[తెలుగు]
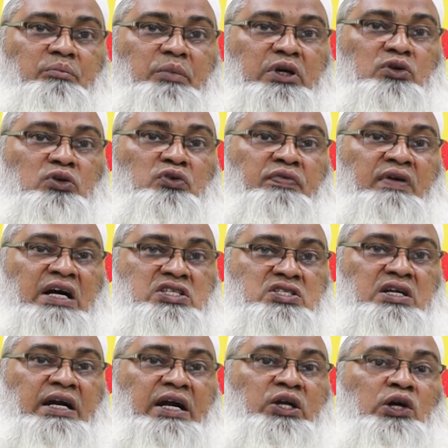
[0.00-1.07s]
మీకు ఫాస్ట్
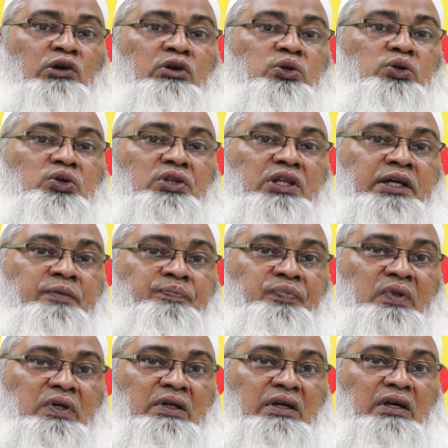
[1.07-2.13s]
హ్యాండ్ ఓవర్ ఉంటుంది
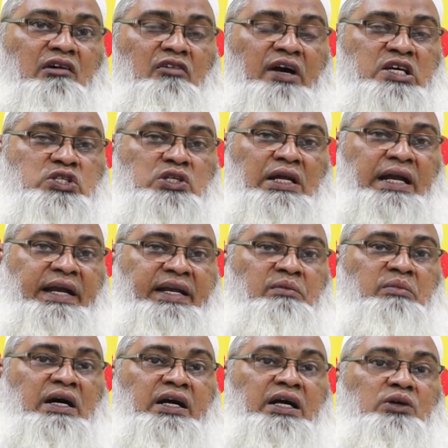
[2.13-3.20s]
వాయిస్ క్లారిటీ
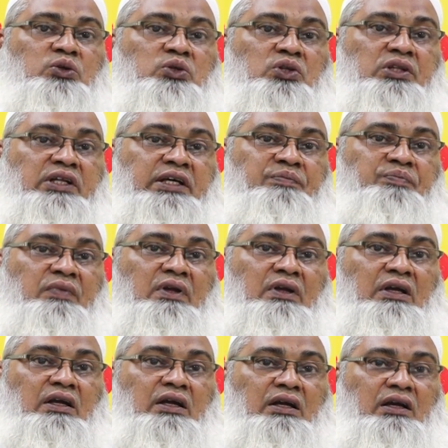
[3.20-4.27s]
బాగా ఉంటుంది
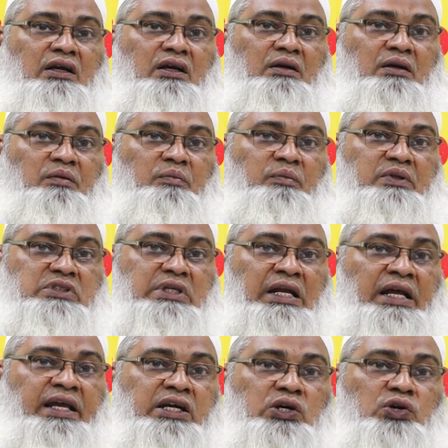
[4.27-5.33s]

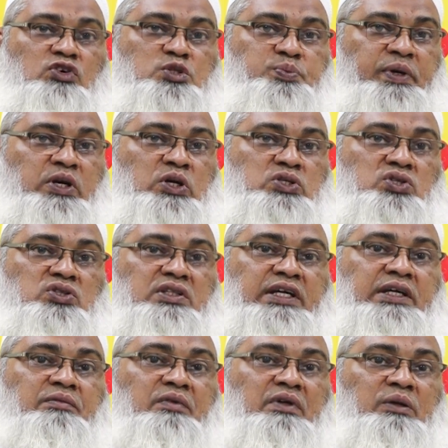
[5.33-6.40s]
చాలా ఎక్కువ స్పీడ్ వస్తుంది
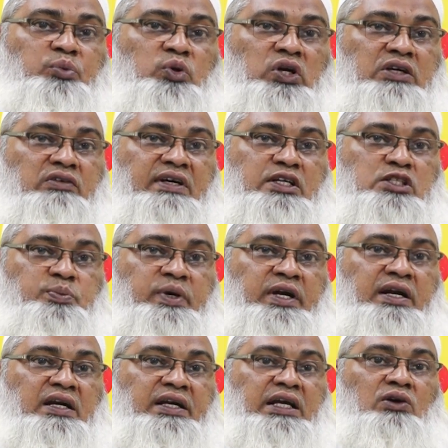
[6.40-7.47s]
ఇప్పుడు ఉన్నటువంటి స్పీడ్
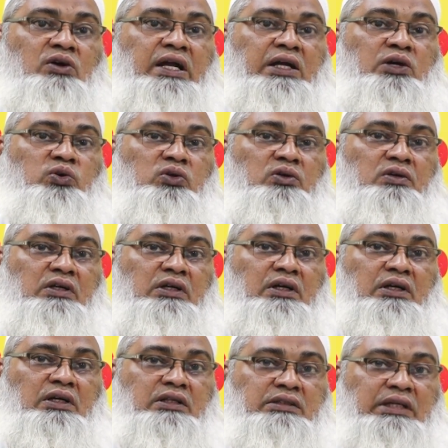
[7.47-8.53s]
కంటే కూడాను
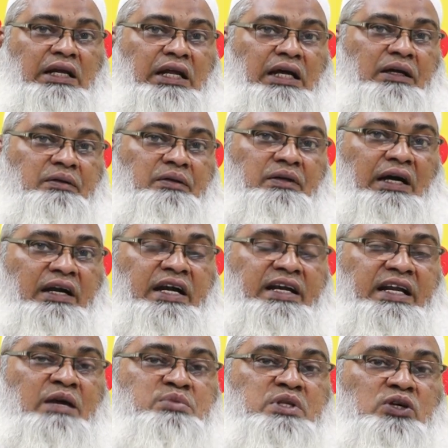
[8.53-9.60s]
చాలా హండ్రెడ్
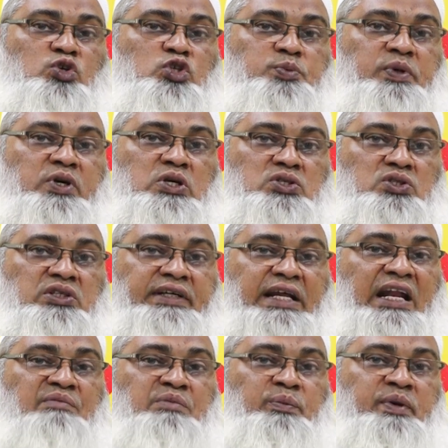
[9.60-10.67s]
టైమ్స్ ఎక్కువ స్పీడ్ వస్తుంది
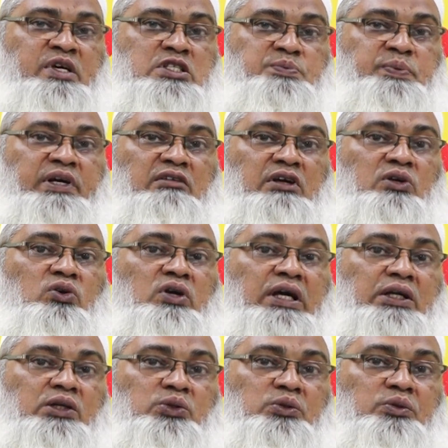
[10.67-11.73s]
టెన్ ఎంబీపీఎస్ స్పీడ్ వరకు
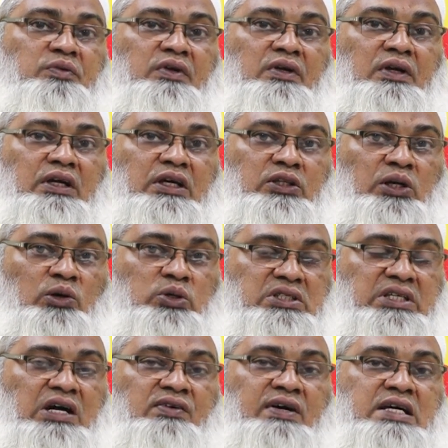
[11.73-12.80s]
కూడాను ఇందులో
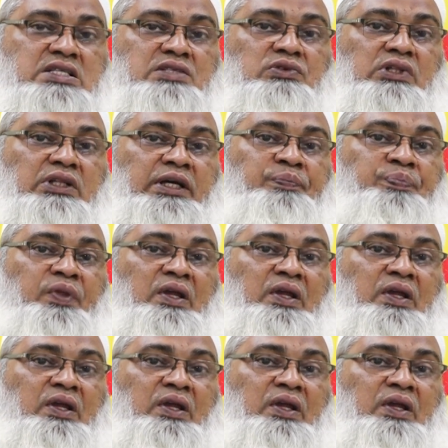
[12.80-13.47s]
వచ్చే అవకాశం ఉంది